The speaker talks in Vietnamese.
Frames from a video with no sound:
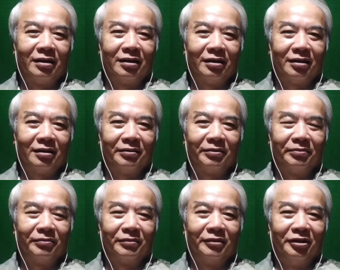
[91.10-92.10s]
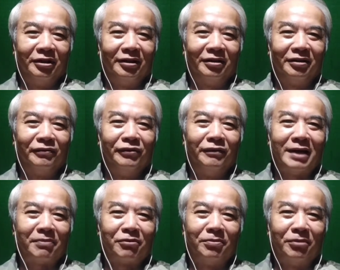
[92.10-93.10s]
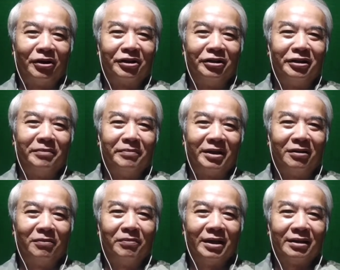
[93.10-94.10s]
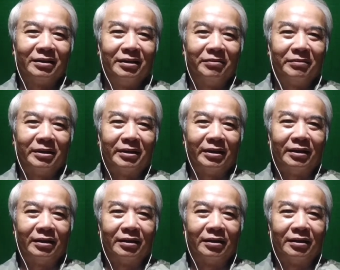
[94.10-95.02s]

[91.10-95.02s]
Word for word: ờ, người phương pháp của mọi người thì mình không biết nhưng mà